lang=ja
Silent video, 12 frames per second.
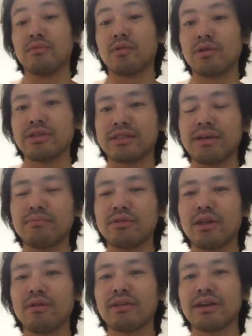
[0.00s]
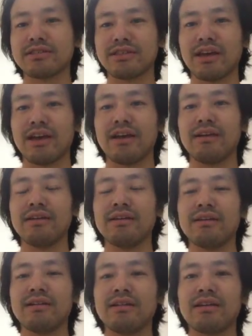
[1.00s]
いうものに全部手を出して
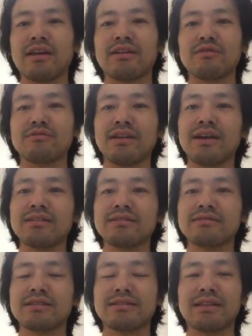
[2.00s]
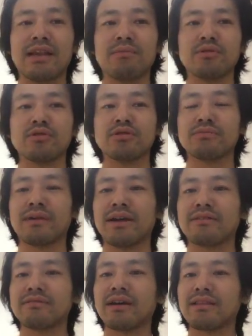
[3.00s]
で結局ね何も進ま
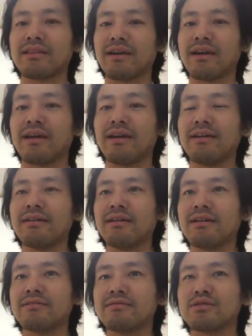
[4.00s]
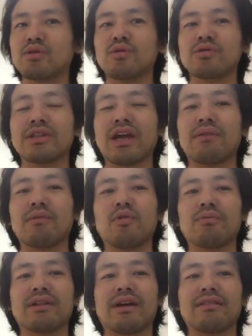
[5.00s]
なくなってすごく痛い目を
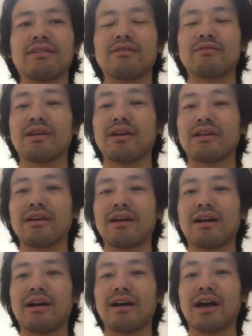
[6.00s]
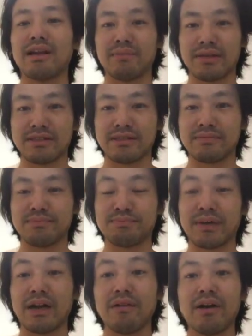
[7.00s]
見たっていう経験があります。
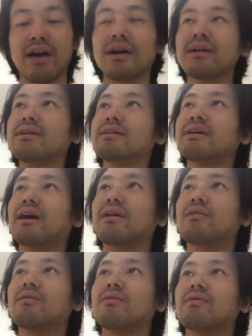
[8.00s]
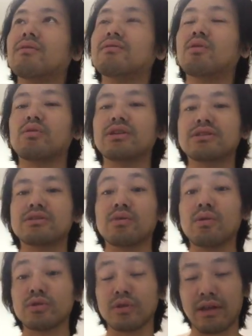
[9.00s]
まあ、あれはあの、独立
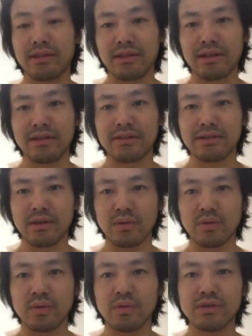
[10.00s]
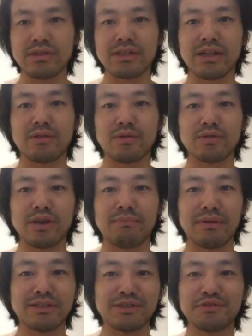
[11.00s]
当初だったんですけど、独立した当初やっ
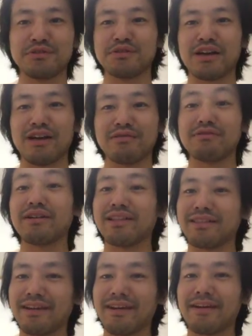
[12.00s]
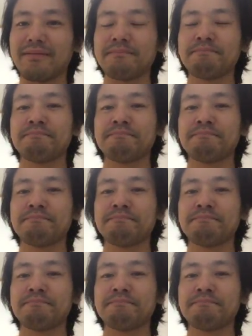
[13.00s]
ぱり収入が不安で、